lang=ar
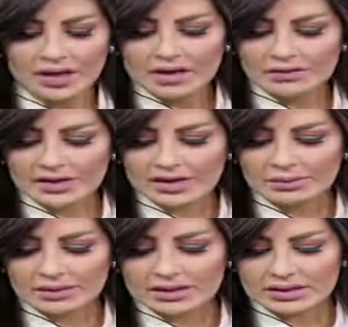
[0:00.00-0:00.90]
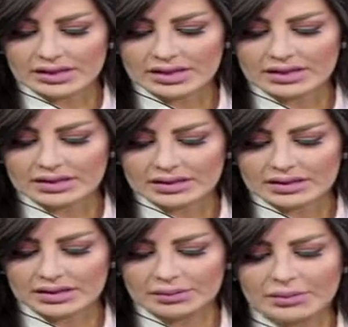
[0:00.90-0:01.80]
في خبر
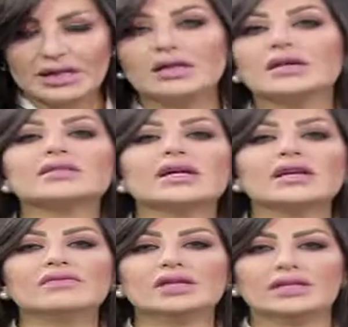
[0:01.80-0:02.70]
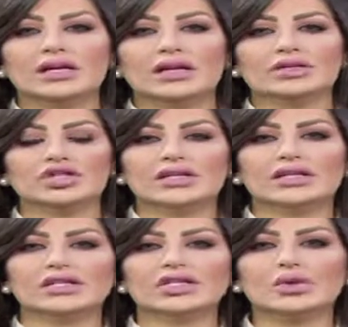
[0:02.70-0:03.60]
آخر من صحيفة
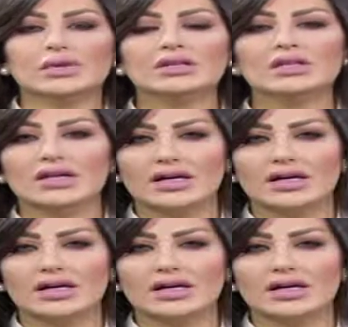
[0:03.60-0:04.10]
الجريدة إنشاء المنطقة